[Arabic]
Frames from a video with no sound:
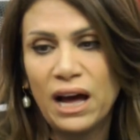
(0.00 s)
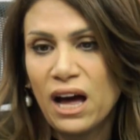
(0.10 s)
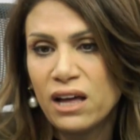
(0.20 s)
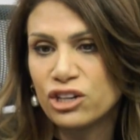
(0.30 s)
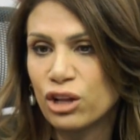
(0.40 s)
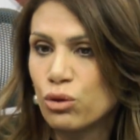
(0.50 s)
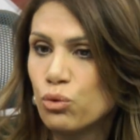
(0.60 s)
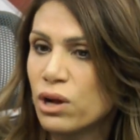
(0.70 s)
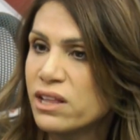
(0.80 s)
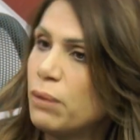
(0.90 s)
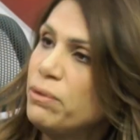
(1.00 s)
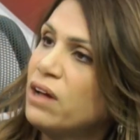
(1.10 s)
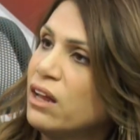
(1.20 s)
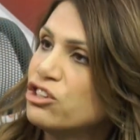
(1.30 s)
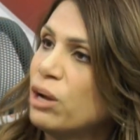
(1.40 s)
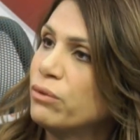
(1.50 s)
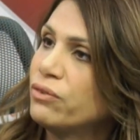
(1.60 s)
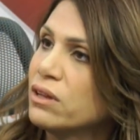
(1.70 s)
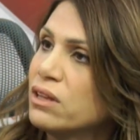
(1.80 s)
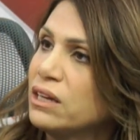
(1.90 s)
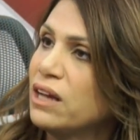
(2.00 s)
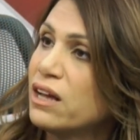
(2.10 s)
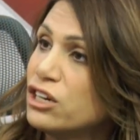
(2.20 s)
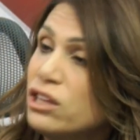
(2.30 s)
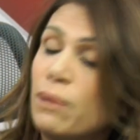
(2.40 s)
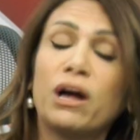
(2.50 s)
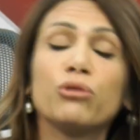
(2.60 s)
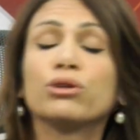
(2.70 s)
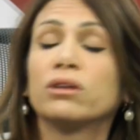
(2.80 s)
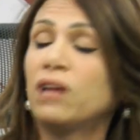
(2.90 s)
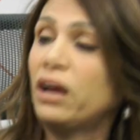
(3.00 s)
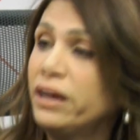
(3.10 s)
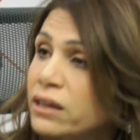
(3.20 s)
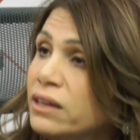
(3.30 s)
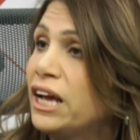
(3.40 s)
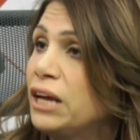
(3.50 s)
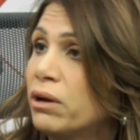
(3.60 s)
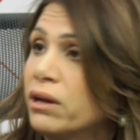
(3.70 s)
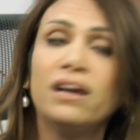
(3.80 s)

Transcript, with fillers: اخرجت صوره سلبيه عن الشعب الفلسطيني اخرجتنا كصوره الضحيه دائما